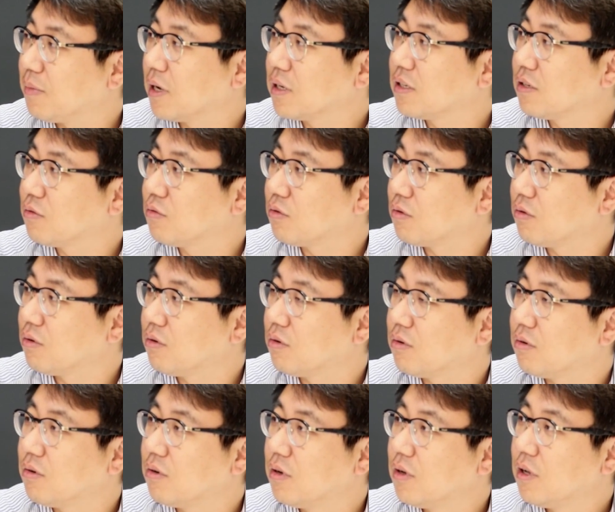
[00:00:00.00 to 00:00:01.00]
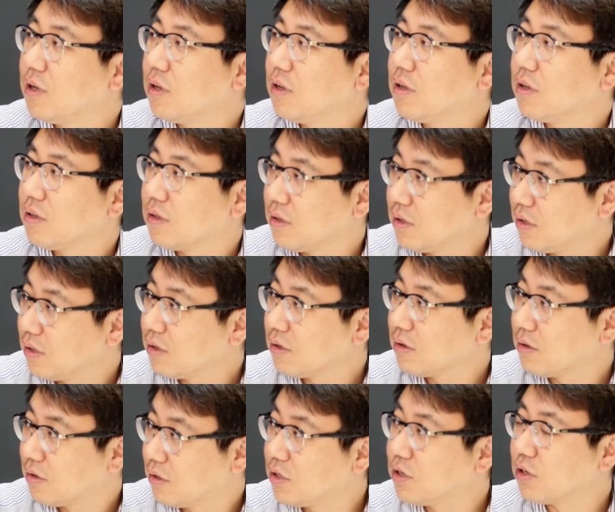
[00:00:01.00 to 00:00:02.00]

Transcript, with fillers: 방식으로 강제 개입을 했다.